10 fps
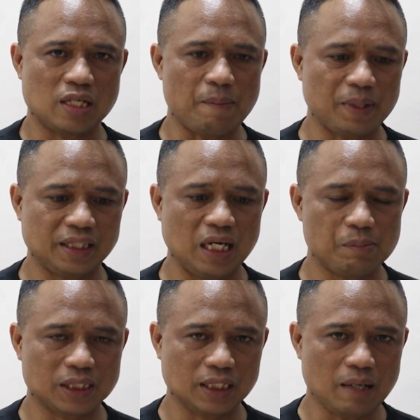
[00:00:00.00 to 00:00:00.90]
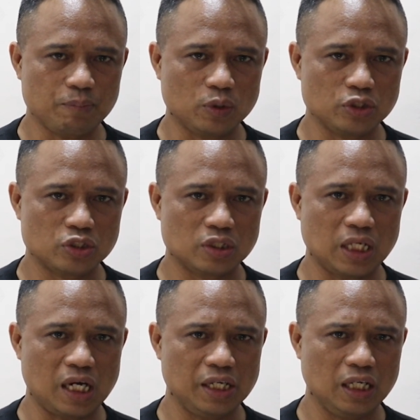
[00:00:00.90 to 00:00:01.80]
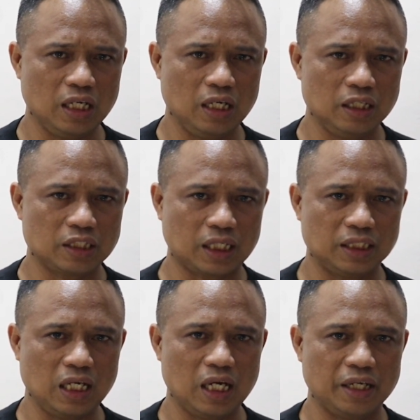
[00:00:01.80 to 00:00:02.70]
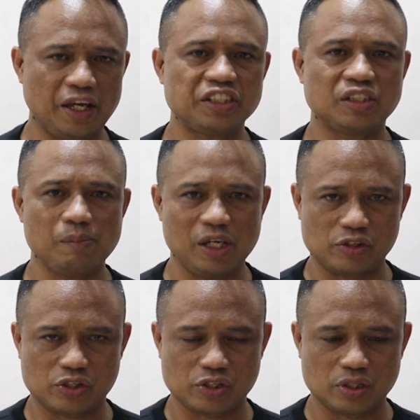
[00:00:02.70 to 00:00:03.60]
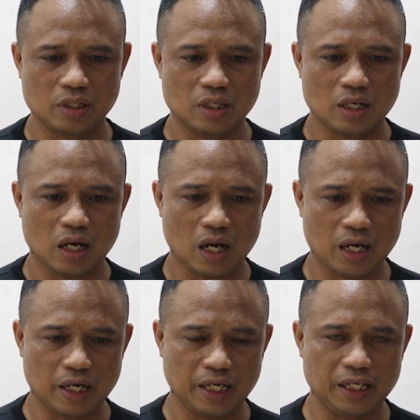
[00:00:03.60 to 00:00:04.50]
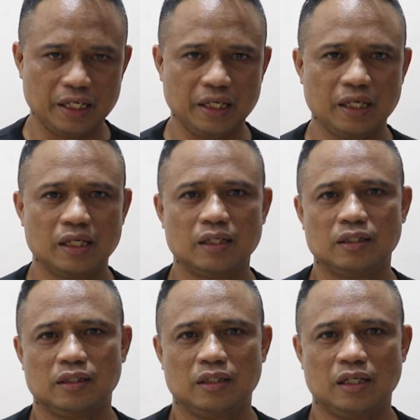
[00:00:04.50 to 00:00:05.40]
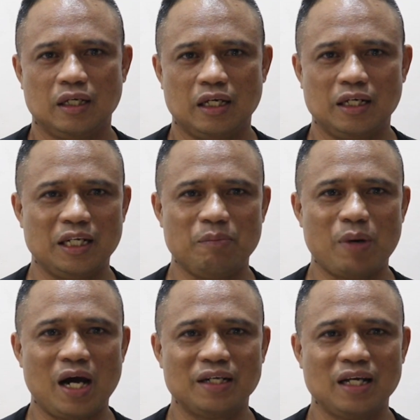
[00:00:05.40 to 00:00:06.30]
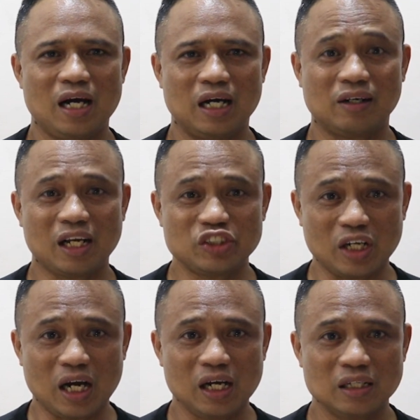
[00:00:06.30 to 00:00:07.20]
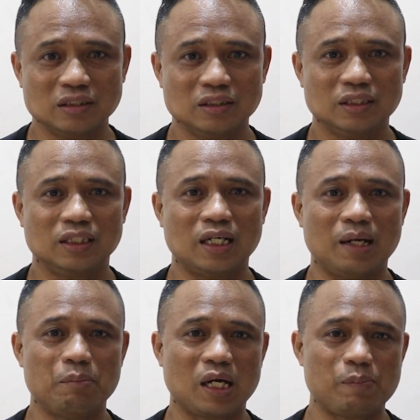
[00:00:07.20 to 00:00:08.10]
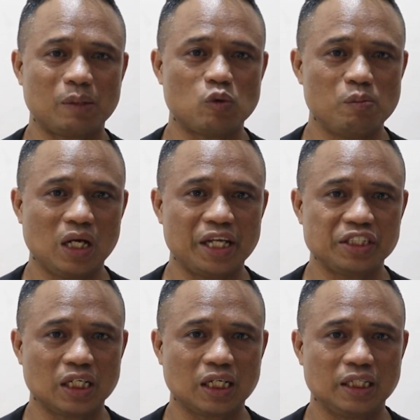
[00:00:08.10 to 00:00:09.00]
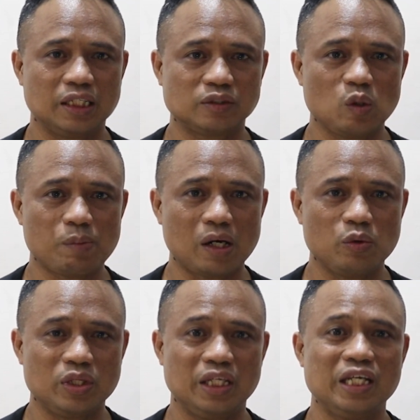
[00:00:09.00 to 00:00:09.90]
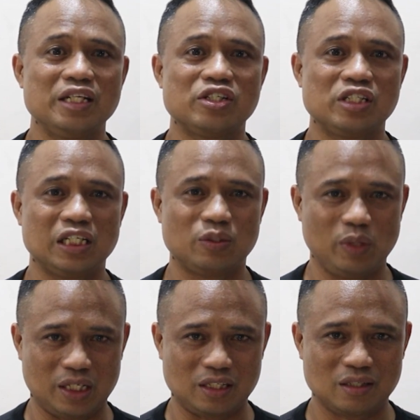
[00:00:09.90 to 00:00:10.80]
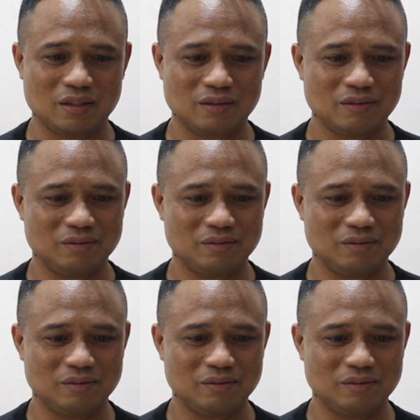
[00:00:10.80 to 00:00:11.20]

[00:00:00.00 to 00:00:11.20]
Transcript: dapat nila matatapos dahil sa kanilang estimates ay hindi pa handa ang Russia na makapag-mobilize ng kaniyang tropa within 6 weeks.